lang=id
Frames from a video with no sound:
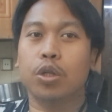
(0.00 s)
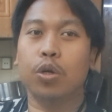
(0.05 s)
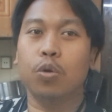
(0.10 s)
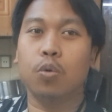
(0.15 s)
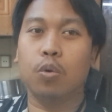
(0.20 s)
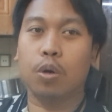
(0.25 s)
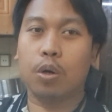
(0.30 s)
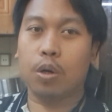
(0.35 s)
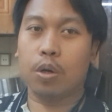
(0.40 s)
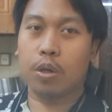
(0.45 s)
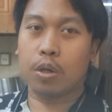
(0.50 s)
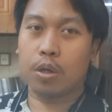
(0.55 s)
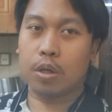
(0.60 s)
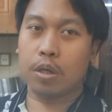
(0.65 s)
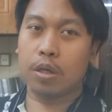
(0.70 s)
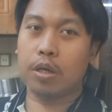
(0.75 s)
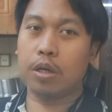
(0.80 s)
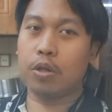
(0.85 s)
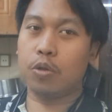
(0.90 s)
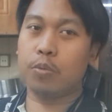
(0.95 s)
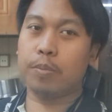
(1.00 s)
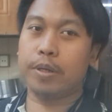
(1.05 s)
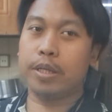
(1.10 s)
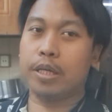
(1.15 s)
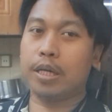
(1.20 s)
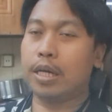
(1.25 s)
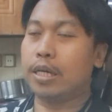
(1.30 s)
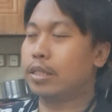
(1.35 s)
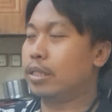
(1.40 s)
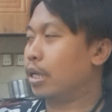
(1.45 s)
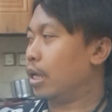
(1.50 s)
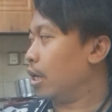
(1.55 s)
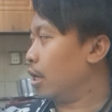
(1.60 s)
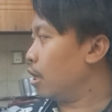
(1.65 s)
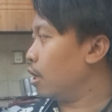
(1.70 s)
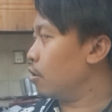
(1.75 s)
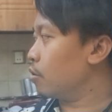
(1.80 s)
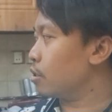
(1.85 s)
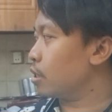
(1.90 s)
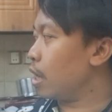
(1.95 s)
tidur. Itu majikan saya.
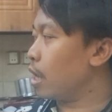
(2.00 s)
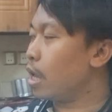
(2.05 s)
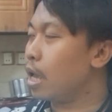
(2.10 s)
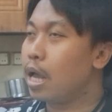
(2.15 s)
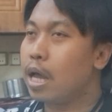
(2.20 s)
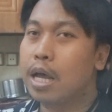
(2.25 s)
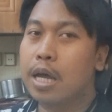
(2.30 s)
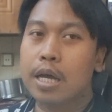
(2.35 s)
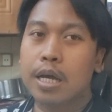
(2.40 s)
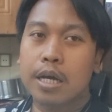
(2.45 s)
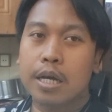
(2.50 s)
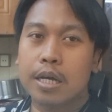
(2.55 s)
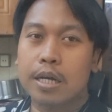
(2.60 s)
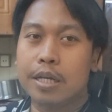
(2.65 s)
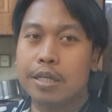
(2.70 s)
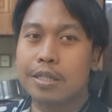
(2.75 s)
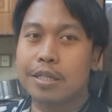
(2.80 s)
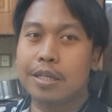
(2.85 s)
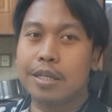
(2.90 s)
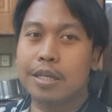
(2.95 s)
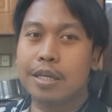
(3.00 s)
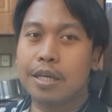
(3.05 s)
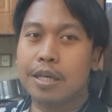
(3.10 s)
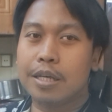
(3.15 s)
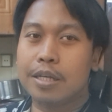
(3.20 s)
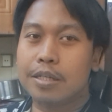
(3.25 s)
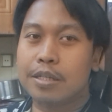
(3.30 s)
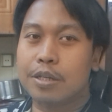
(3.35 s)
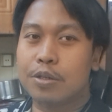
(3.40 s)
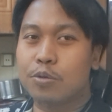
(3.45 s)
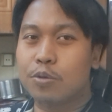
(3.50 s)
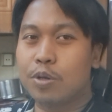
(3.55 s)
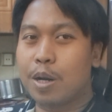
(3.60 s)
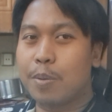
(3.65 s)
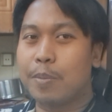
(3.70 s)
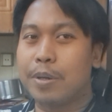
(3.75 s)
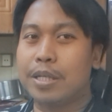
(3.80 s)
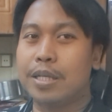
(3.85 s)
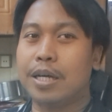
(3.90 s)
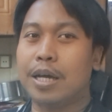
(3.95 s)
Kalau saya di sini
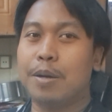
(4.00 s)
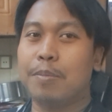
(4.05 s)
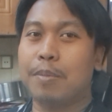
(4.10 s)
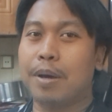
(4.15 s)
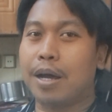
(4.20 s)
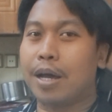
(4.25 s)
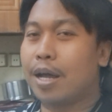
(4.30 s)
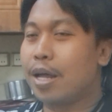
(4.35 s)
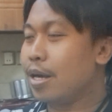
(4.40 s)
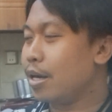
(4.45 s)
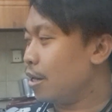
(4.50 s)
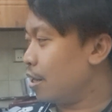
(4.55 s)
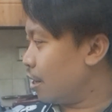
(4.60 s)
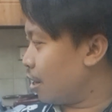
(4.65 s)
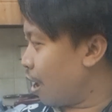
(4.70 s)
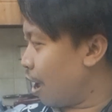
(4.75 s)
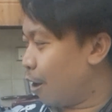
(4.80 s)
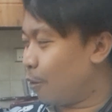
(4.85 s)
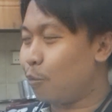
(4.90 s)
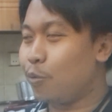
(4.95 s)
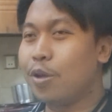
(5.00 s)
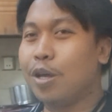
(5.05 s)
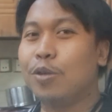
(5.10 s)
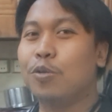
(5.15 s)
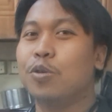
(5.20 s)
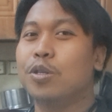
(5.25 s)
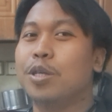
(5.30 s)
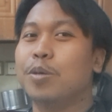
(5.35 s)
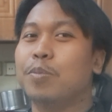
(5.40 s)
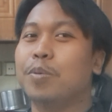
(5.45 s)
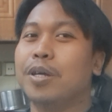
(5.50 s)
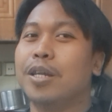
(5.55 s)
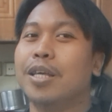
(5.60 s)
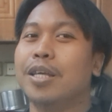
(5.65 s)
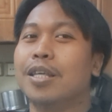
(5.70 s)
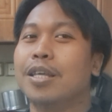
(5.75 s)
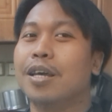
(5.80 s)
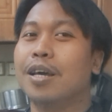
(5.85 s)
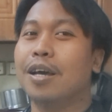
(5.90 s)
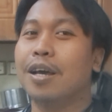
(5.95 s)
sesudah majikan makan, aku yang nyuci
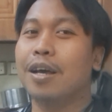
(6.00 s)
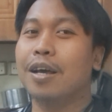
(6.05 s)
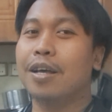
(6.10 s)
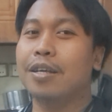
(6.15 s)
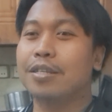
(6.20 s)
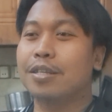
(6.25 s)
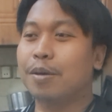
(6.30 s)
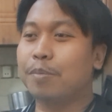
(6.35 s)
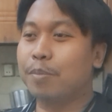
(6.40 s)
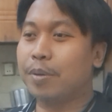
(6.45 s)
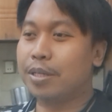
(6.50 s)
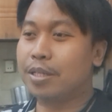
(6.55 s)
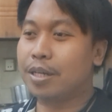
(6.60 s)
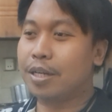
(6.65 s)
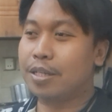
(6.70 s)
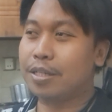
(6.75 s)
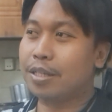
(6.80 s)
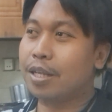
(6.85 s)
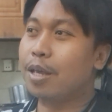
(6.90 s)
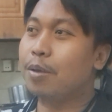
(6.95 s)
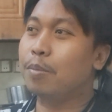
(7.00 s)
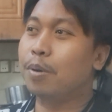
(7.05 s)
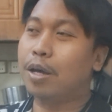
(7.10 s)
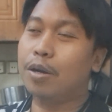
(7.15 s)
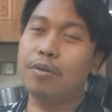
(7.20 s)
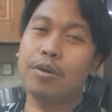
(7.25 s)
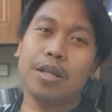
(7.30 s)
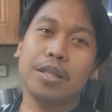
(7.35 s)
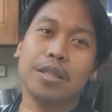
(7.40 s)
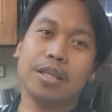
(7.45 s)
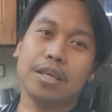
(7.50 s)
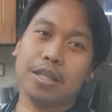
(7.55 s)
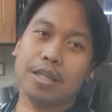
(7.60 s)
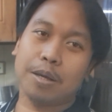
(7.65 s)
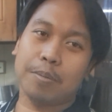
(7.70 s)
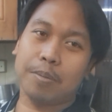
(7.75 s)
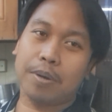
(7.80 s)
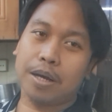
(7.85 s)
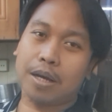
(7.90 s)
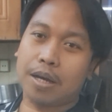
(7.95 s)
piringnya sampai selesai baru nanti
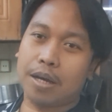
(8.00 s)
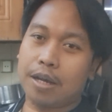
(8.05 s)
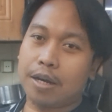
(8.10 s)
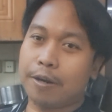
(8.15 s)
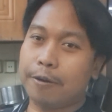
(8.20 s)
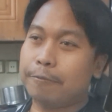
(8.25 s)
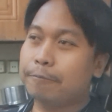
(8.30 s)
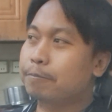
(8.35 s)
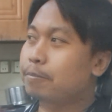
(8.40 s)
kita makan.